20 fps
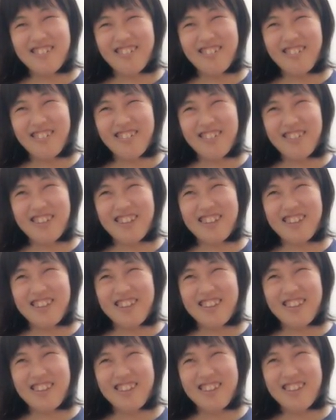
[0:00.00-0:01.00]
ほどなん
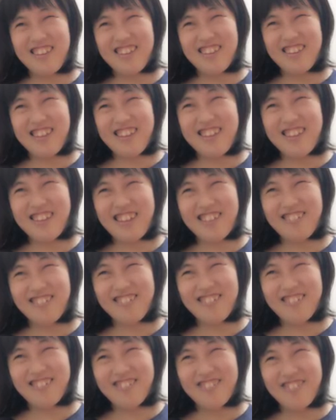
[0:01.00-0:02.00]
でですけ
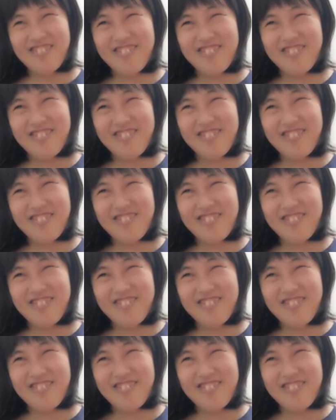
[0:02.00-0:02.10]
ど、